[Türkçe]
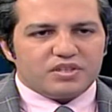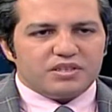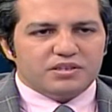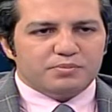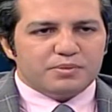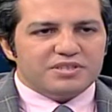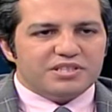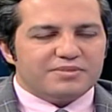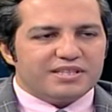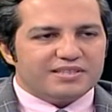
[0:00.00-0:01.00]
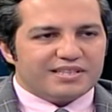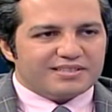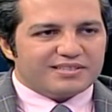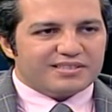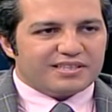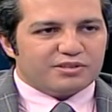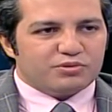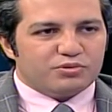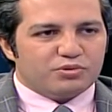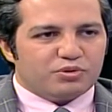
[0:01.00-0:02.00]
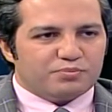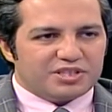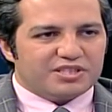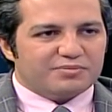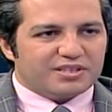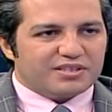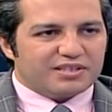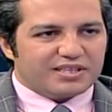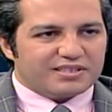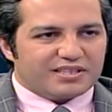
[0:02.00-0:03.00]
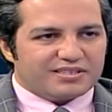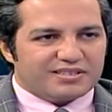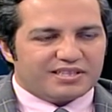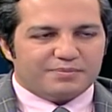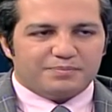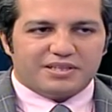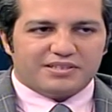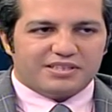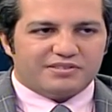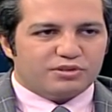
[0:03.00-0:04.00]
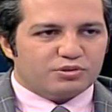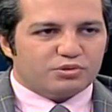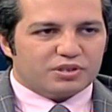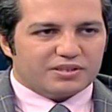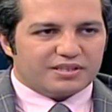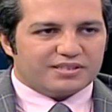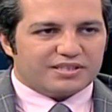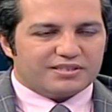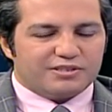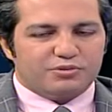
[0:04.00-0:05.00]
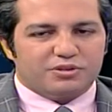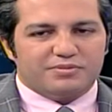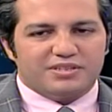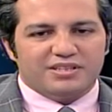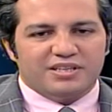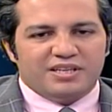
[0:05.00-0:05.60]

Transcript: Yapabileceğimiz egzersizler günlük 15-20 dakikalık egzersizler, pilates ve yoga egzersizleri olabilir.